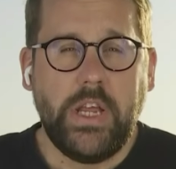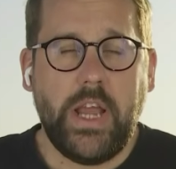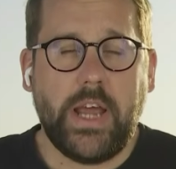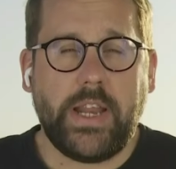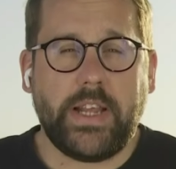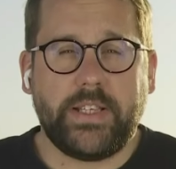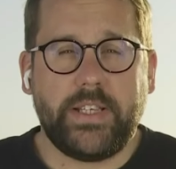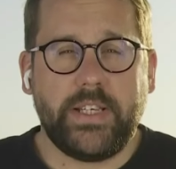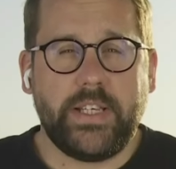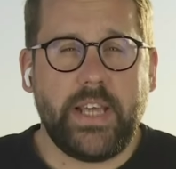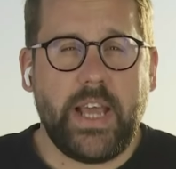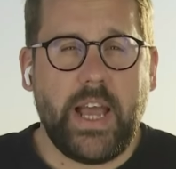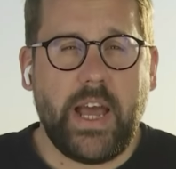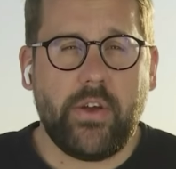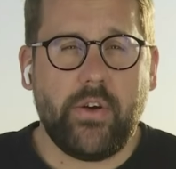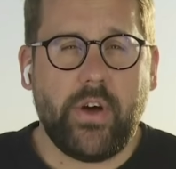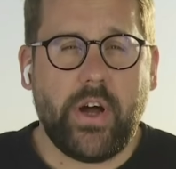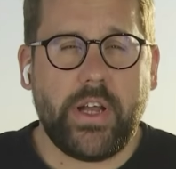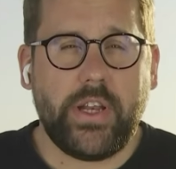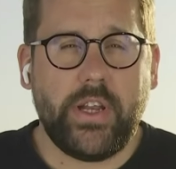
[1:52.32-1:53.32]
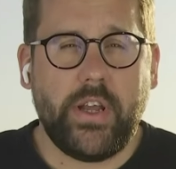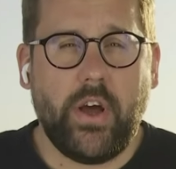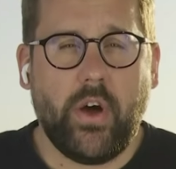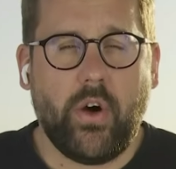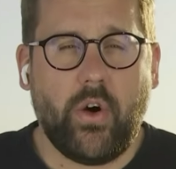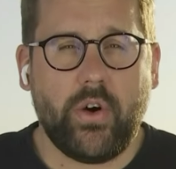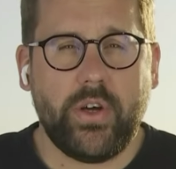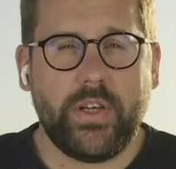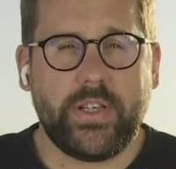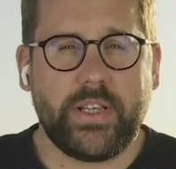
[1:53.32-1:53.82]
Ja, dass sich Erdogan
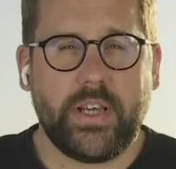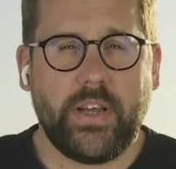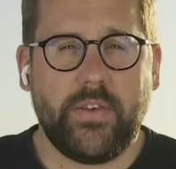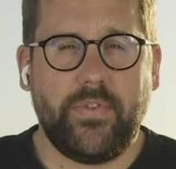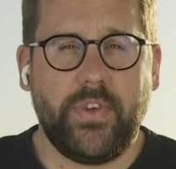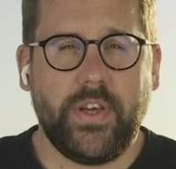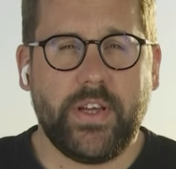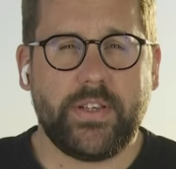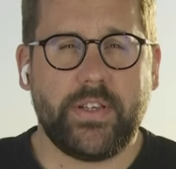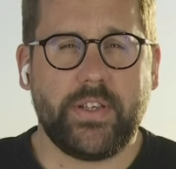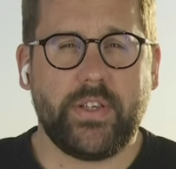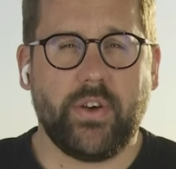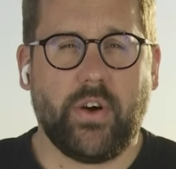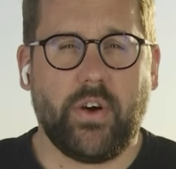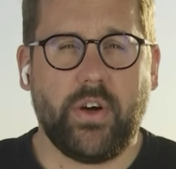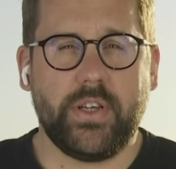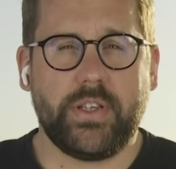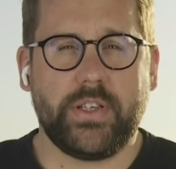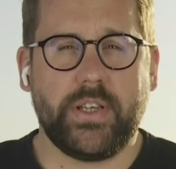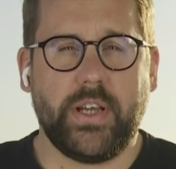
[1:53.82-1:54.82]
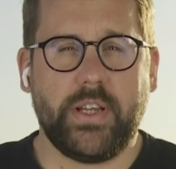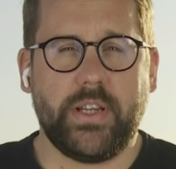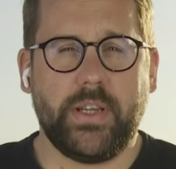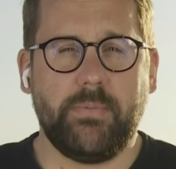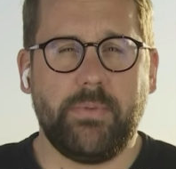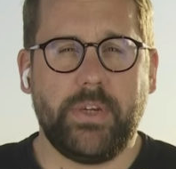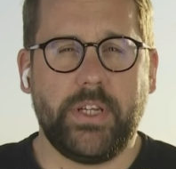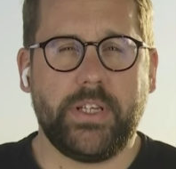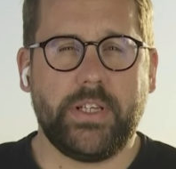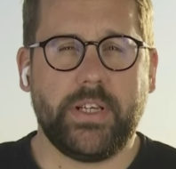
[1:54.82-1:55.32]
äußert, wie er sich äußert,
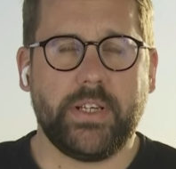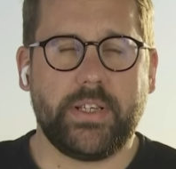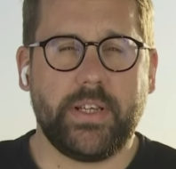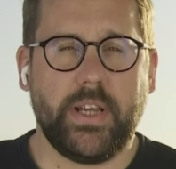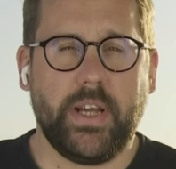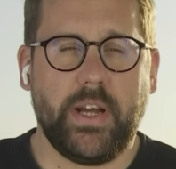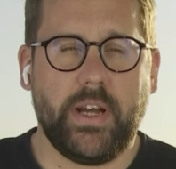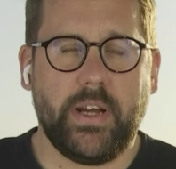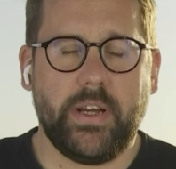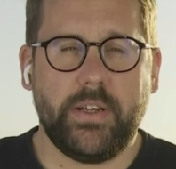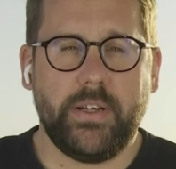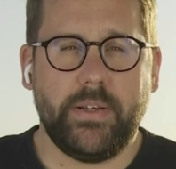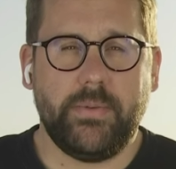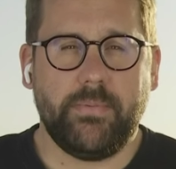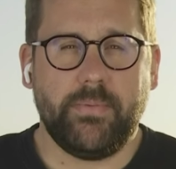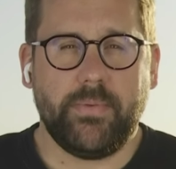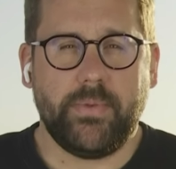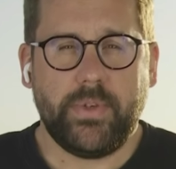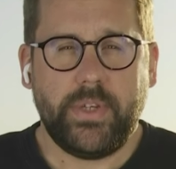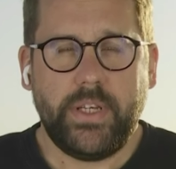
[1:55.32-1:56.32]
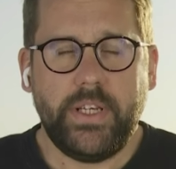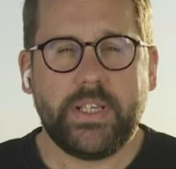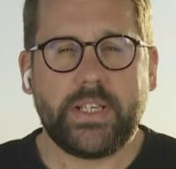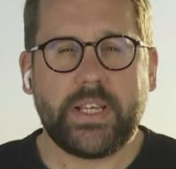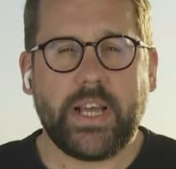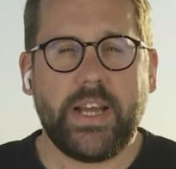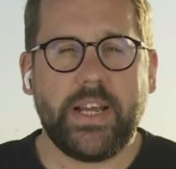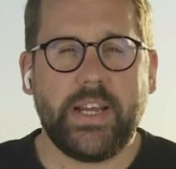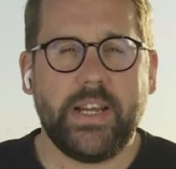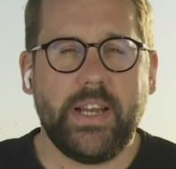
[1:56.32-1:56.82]
nämlich dass er in
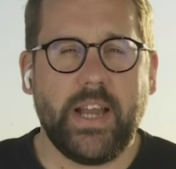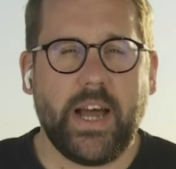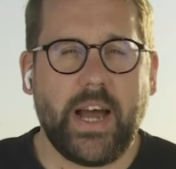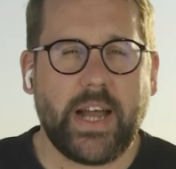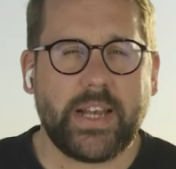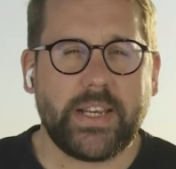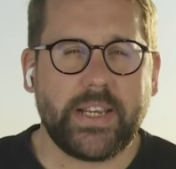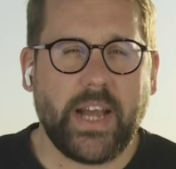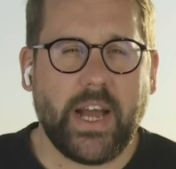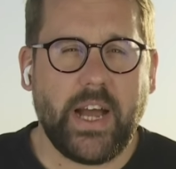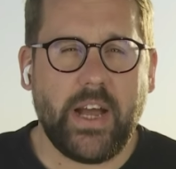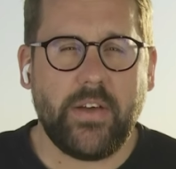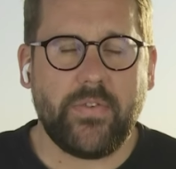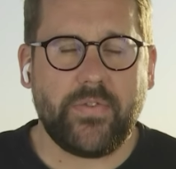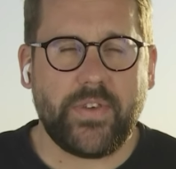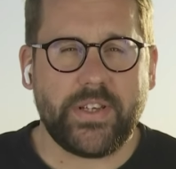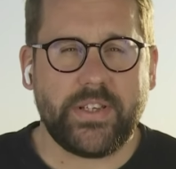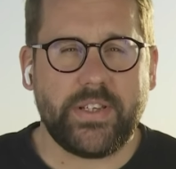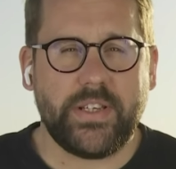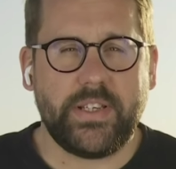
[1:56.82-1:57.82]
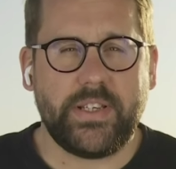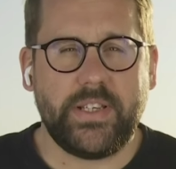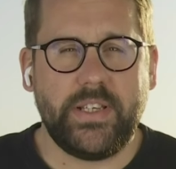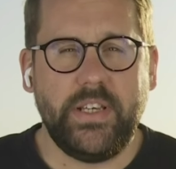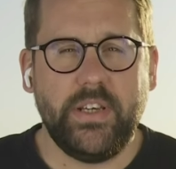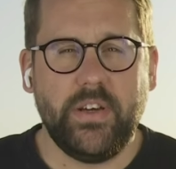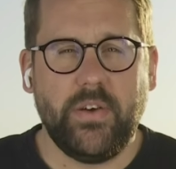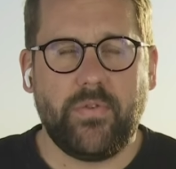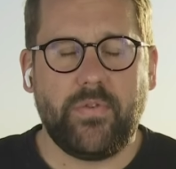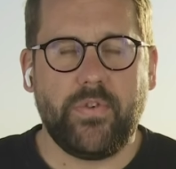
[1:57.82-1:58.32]
Israel angreift, das ist
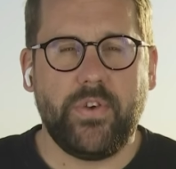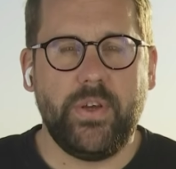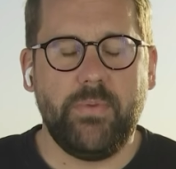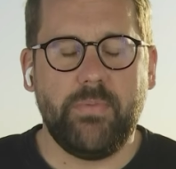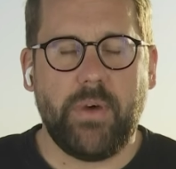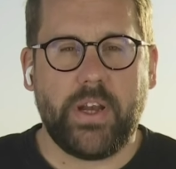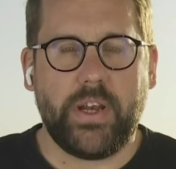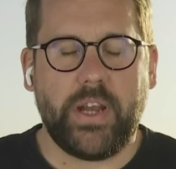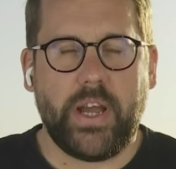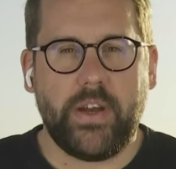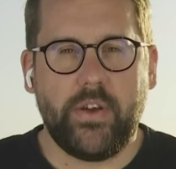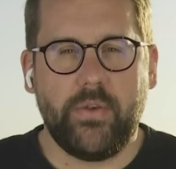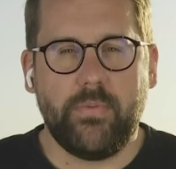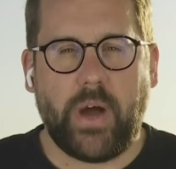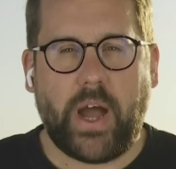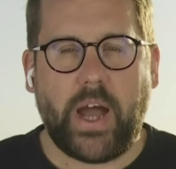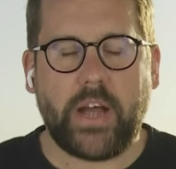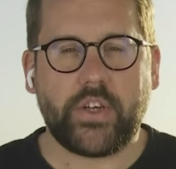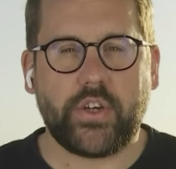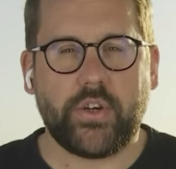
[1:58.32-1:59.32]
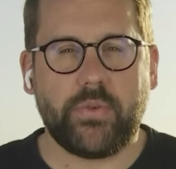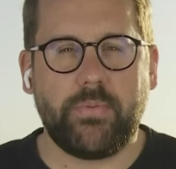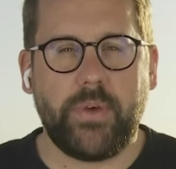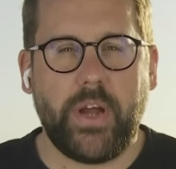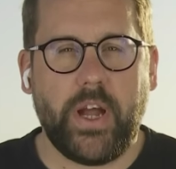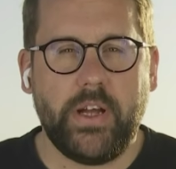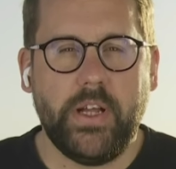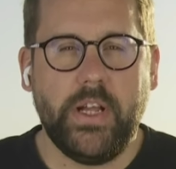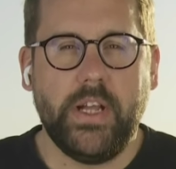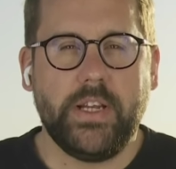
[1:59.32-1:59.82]
hier für niemanden eine Überraschung
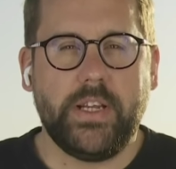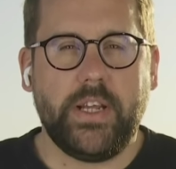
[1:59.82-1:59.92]
mehr,